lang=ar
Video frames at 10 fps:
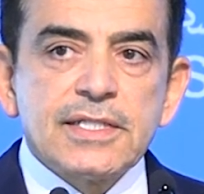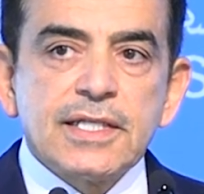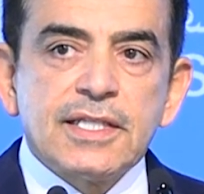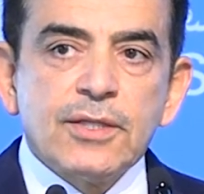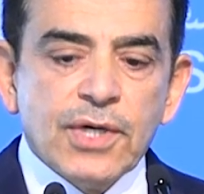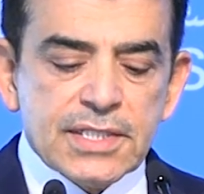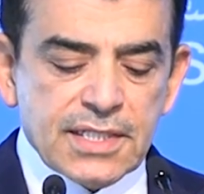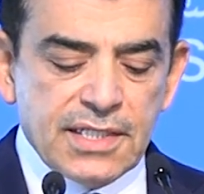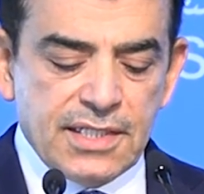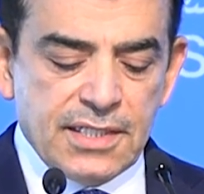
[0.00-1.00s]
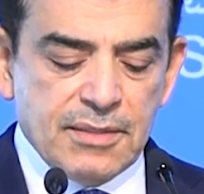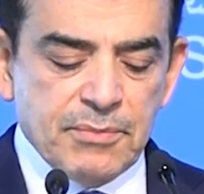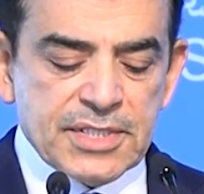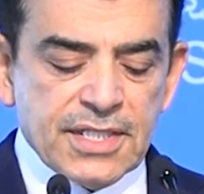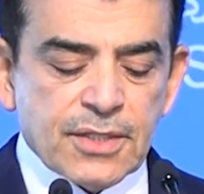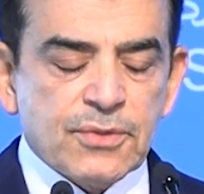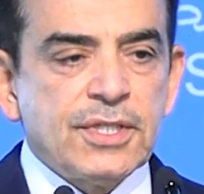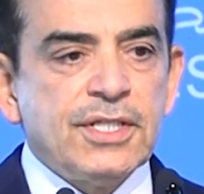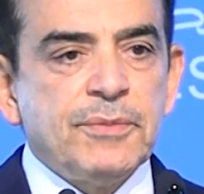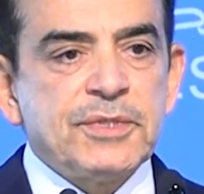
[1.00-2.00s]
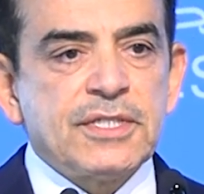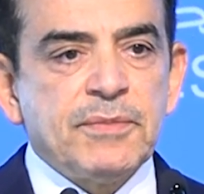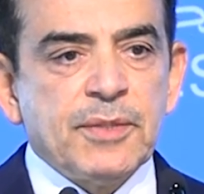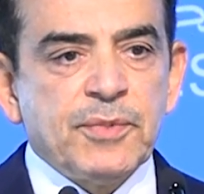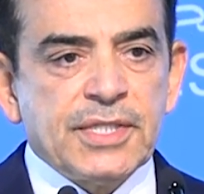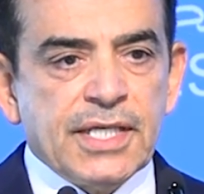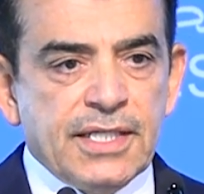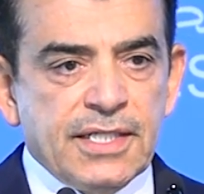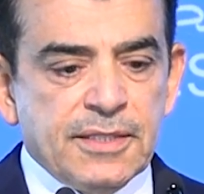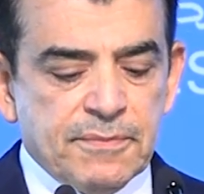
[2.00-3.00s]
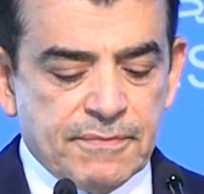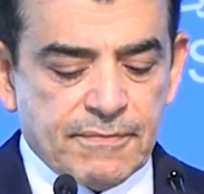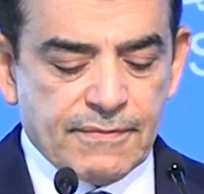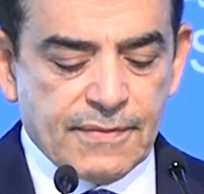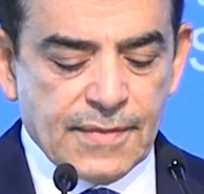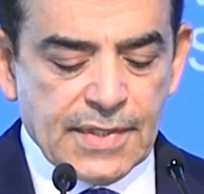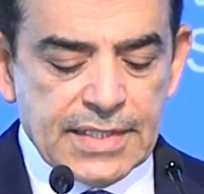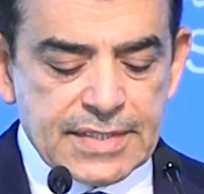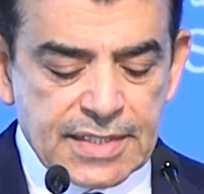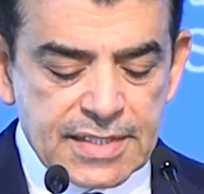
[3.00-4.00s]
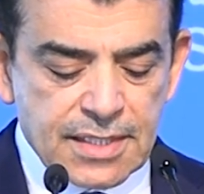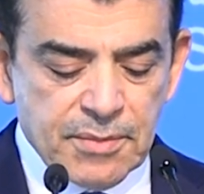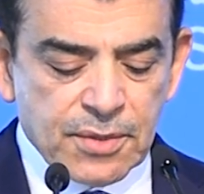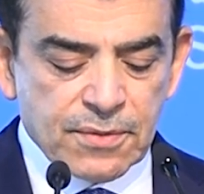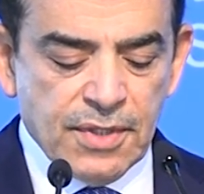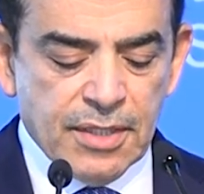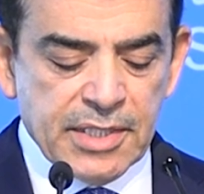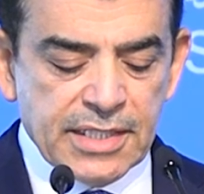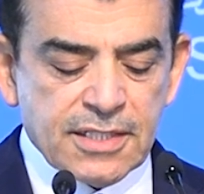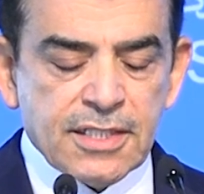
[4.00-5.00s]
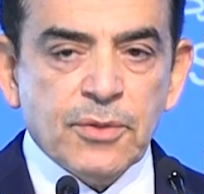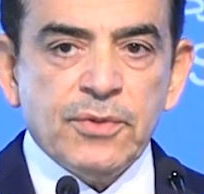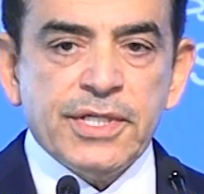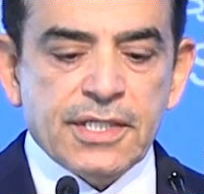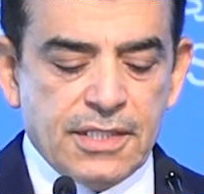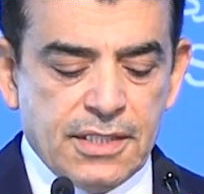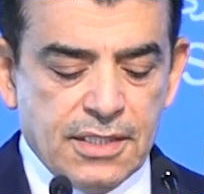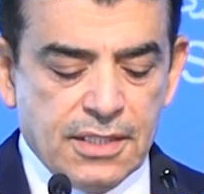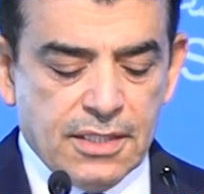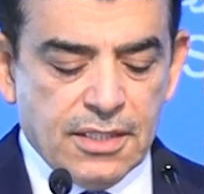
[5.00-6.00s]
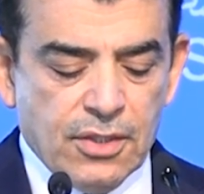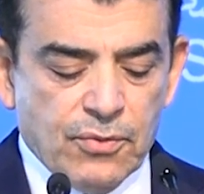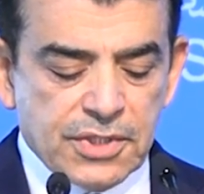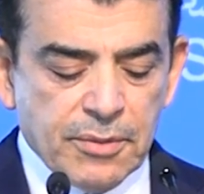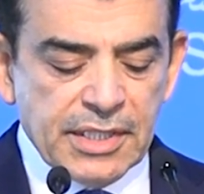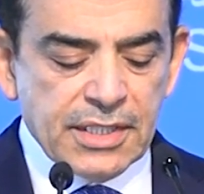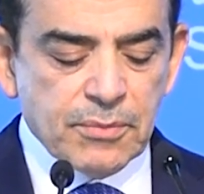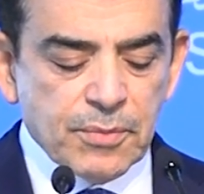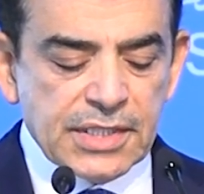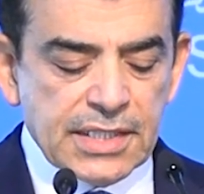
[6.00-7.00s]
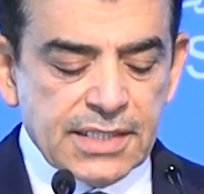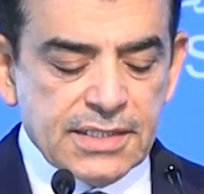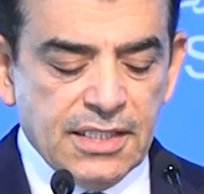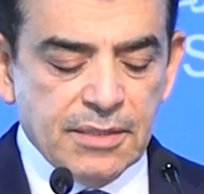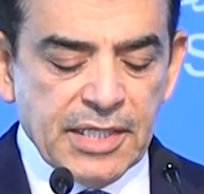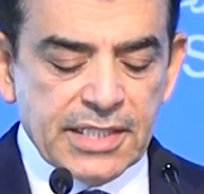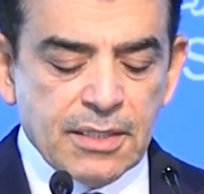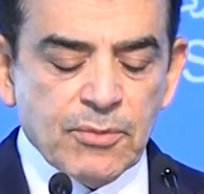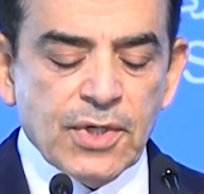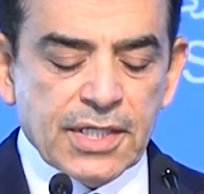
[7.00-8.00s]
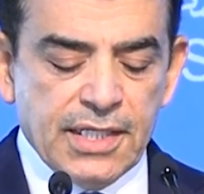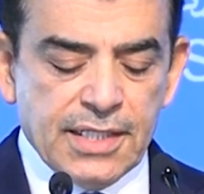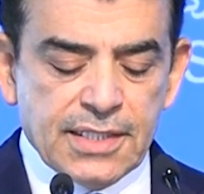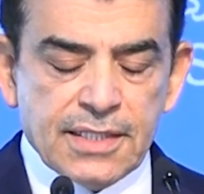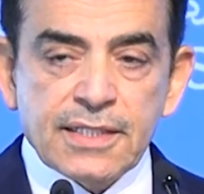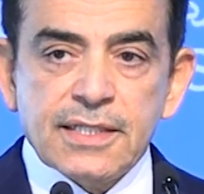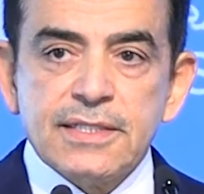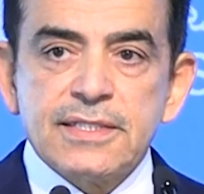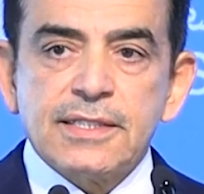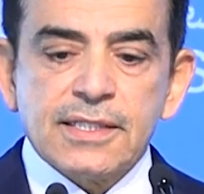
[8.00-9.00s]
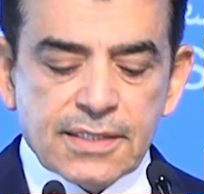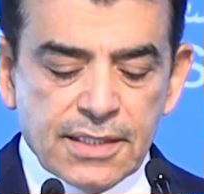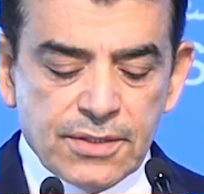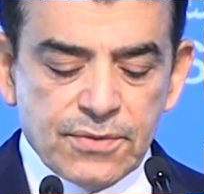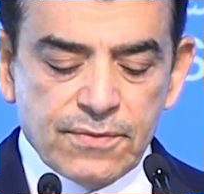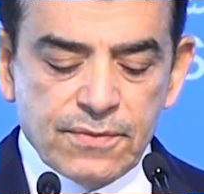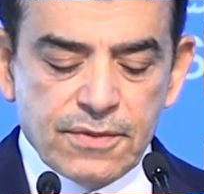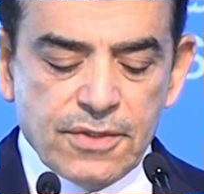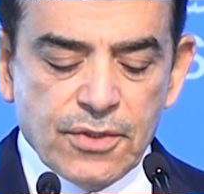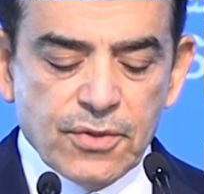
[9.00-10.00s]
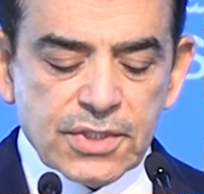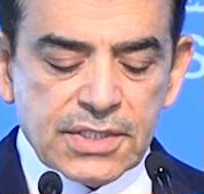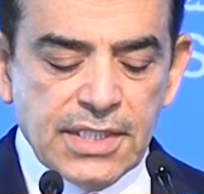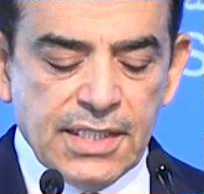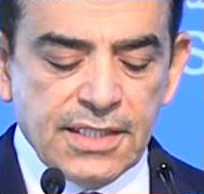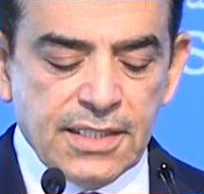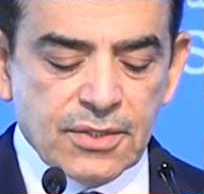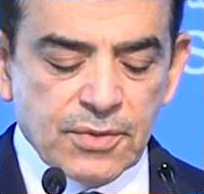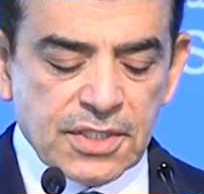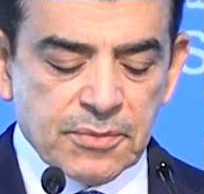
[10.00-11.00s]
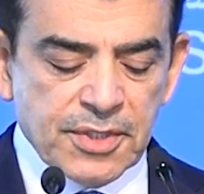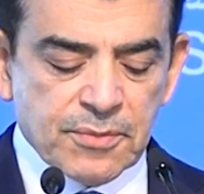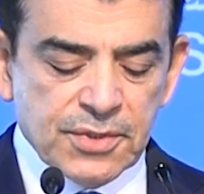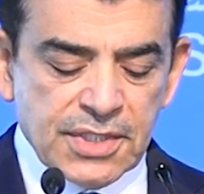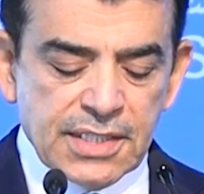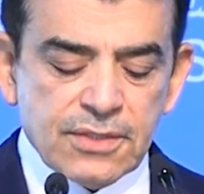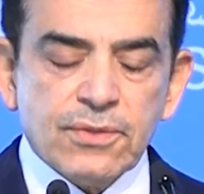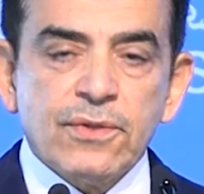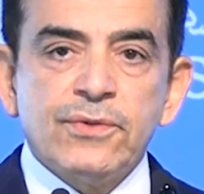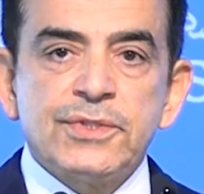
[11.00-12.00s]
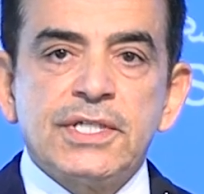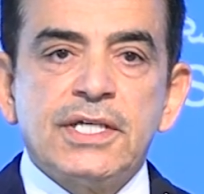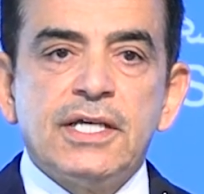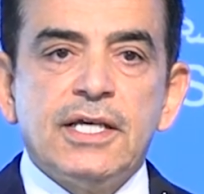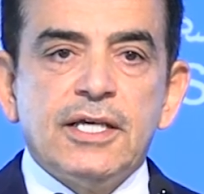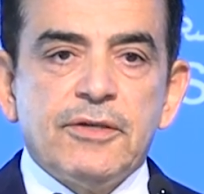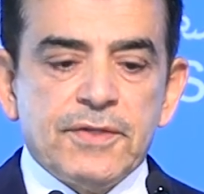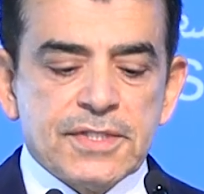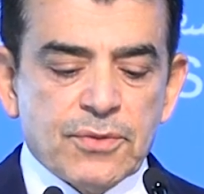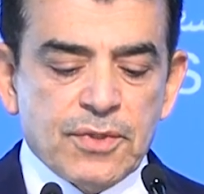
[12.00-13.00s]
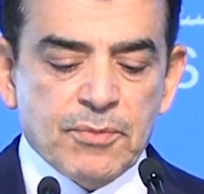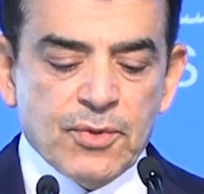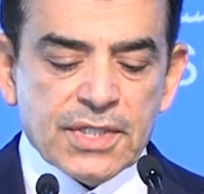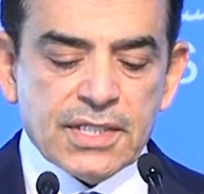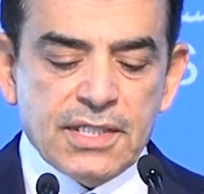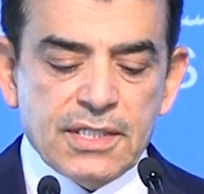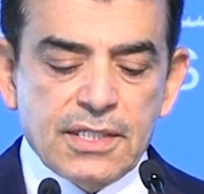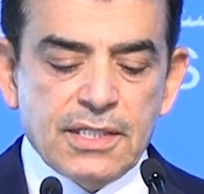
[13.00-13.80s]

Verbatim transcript: ستتواصل مسيرة تدريب الشباب وتأهيلهم ستستمر حملات التوعية وتبني مبادرات حماية المواقع الأثرية ستطرد خطط تحديث وتطبيق معطيات التكنولوجيا في صون المواقع